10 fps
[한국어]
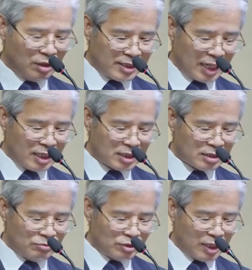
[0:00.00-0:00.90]
땅이
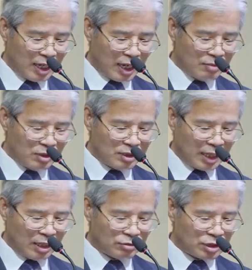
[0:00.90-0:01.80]
식물을 내라 하면
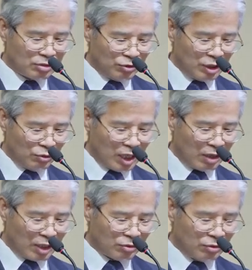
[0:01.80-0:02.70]
땅에서 식물이
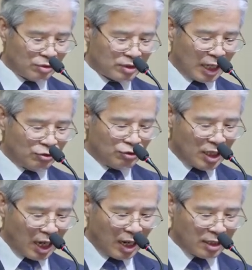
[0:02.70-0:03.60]
올라왔고
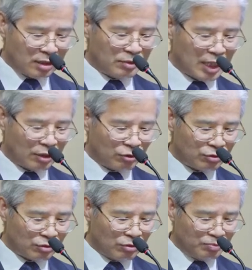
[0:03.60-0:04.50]
나누이라 그러면
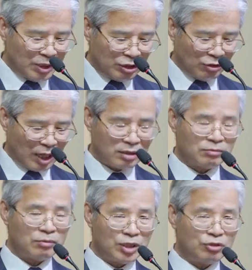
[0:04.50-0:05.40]
나눠줬고 비추라
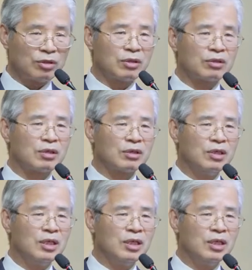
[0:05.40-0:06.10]
그러면 비추어졌어요.